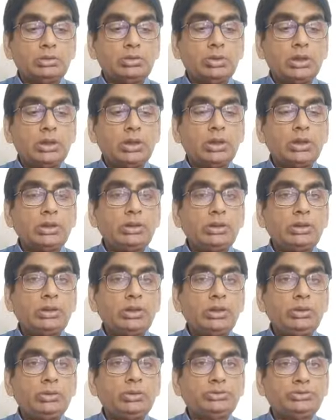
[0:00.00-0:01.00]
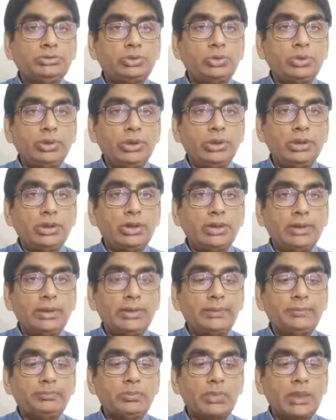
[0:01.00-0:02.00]
आज के जो हिस्टोरियन हैं
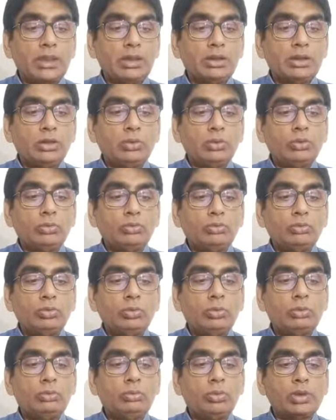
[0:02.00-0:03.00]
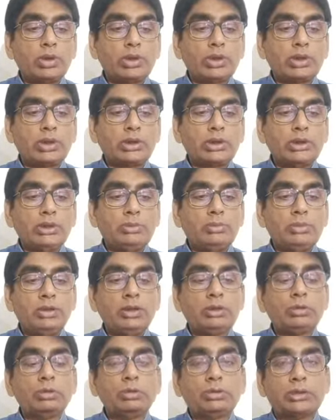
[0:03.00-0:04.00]
वो मर्रख इबन
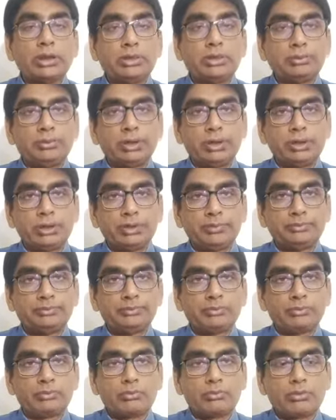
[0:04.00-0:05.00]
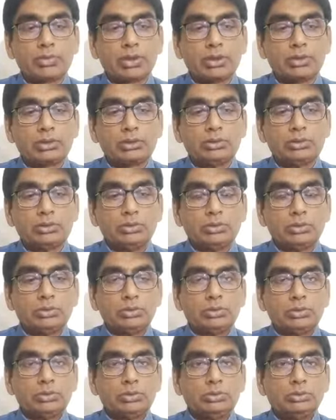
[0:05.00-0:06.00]
कुतैबा हैं
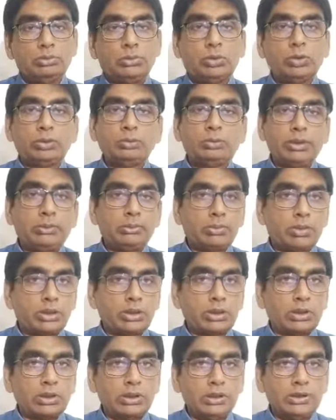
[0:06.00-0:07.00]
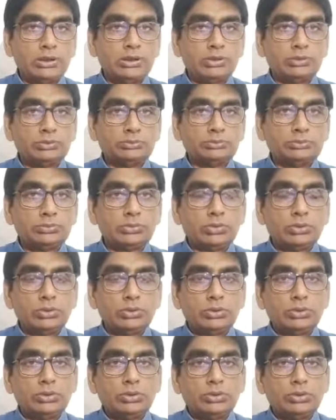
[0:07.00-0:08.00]
बहुत बड़े मर्रख हैं
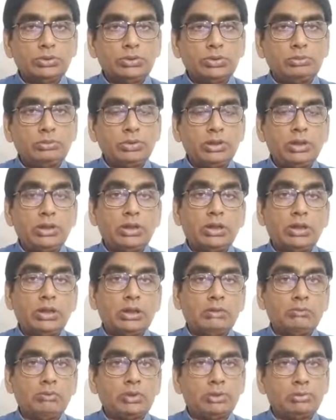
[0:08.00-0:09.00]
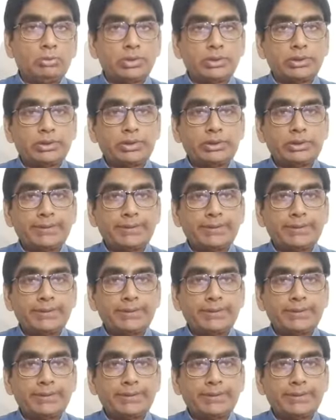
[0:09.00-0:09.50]
ये बड़े नामवर मर्रख हैं